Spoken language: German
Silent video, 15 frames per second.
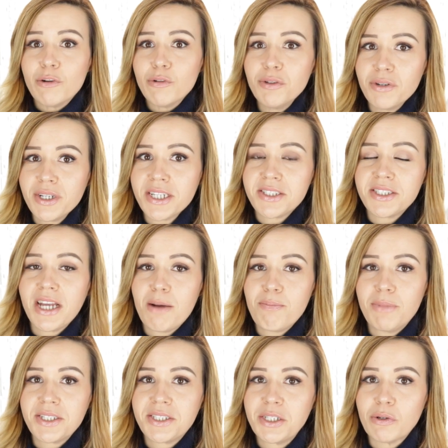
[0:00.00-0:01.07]
und nur jetzt die
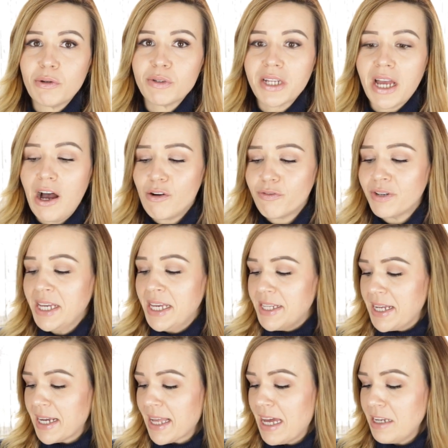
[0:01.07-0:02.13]
Abmattierung drauf.
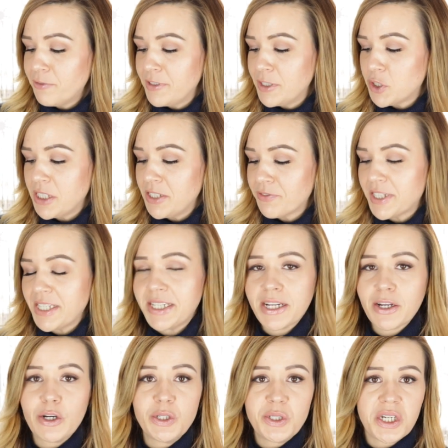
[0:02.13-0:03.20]
Da kann viel schief gehen, da
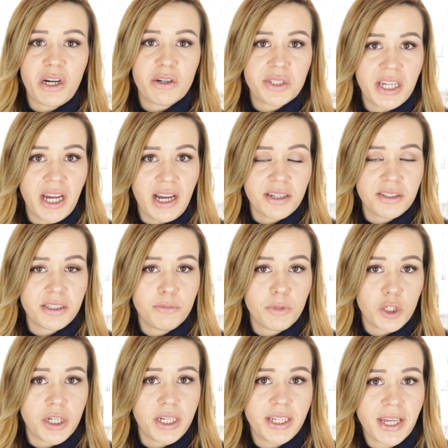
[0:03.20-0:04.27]
könnt ihr auch die Haare
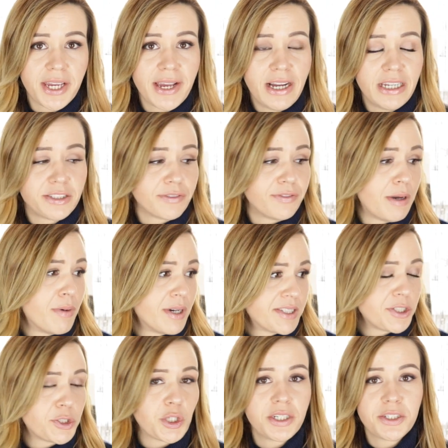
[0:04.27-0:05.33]
ziemlich schädigen. Also wenn man
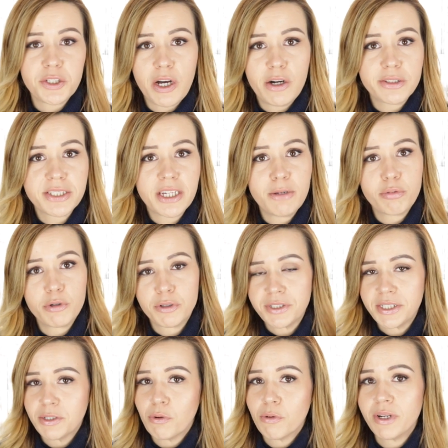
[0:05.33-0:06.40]
sich da nicht auskennt,
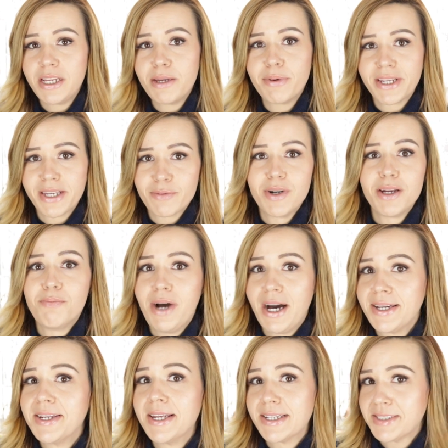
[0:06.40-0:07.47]
Blondierung, lieber jemand
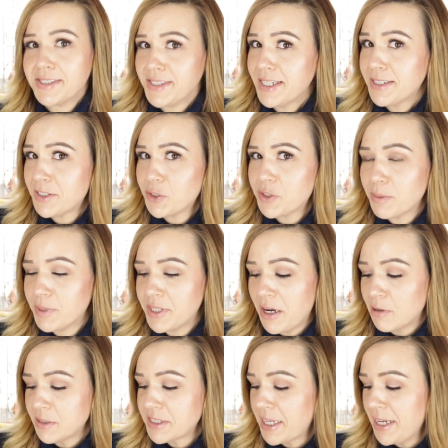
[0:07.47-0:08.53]
machen lassen, der sich damit
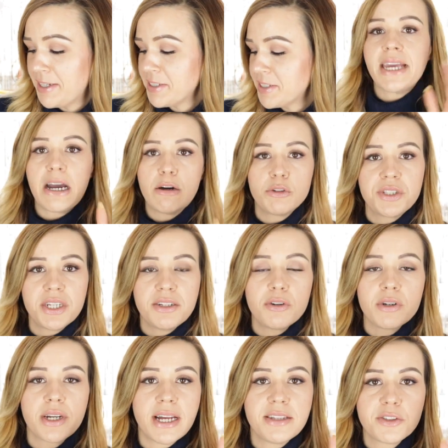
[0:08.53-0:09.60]
auskennt. Ja, und dann
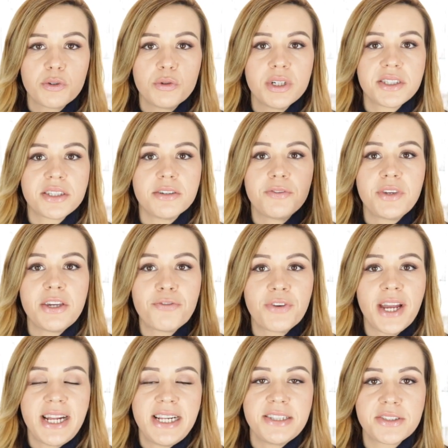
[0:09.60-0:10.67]
noch ganz kurz, wie
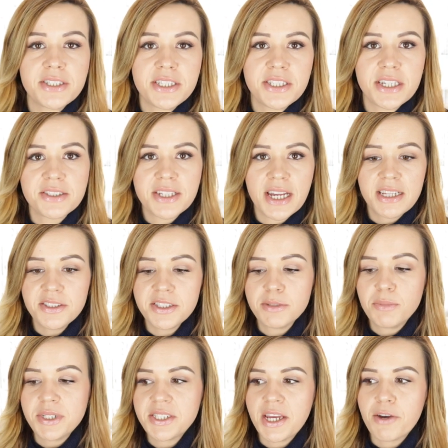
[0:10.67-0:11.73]
verhält sich das Ganze
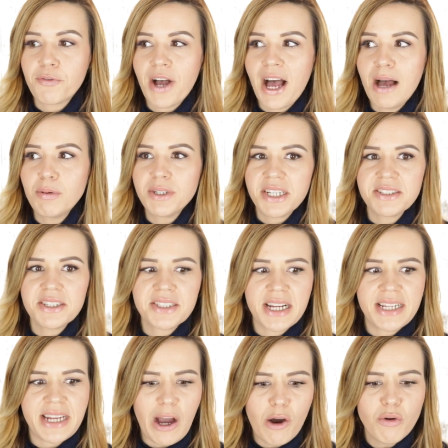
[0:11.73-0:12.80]
mit der Farbe? Das ist
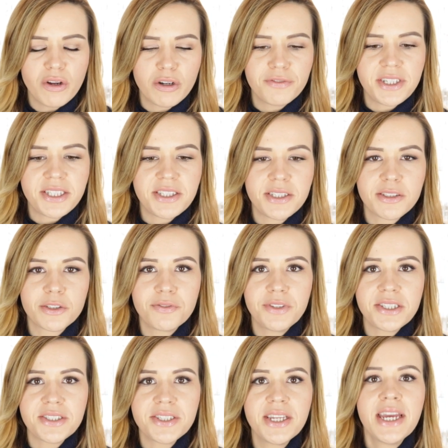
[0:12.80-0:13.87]
halt auch noch wichtig zu
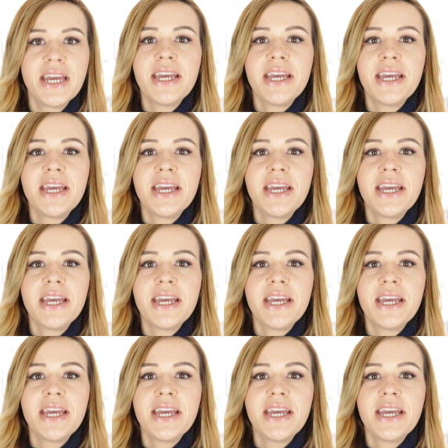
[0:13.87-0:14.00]
wissen.